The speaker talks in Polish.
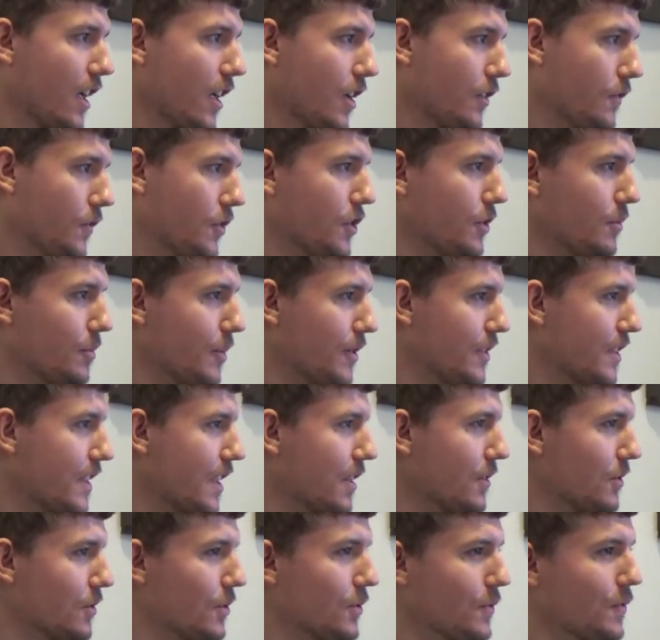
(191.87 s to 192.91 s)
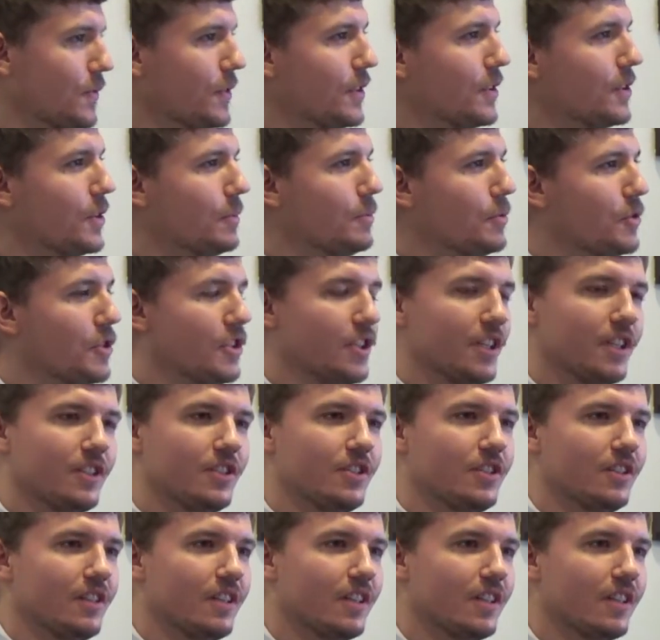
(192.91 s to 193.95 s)
i widział bezradność swojego
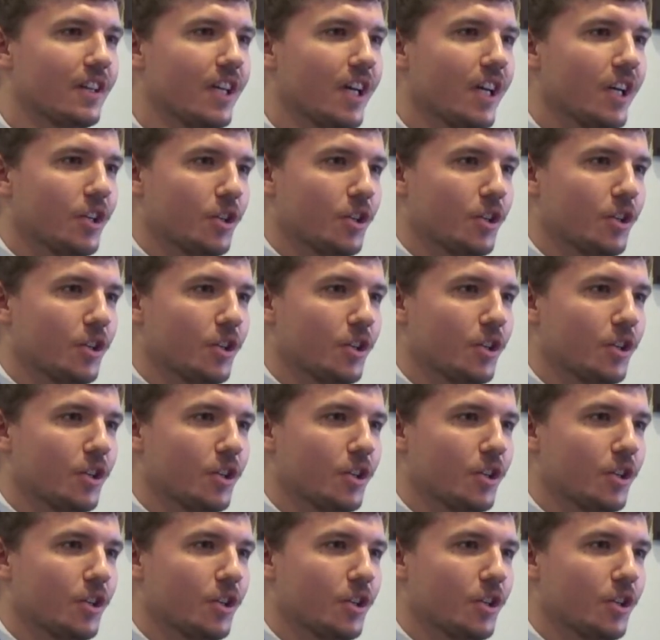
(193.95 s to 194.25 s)
przyjaciela,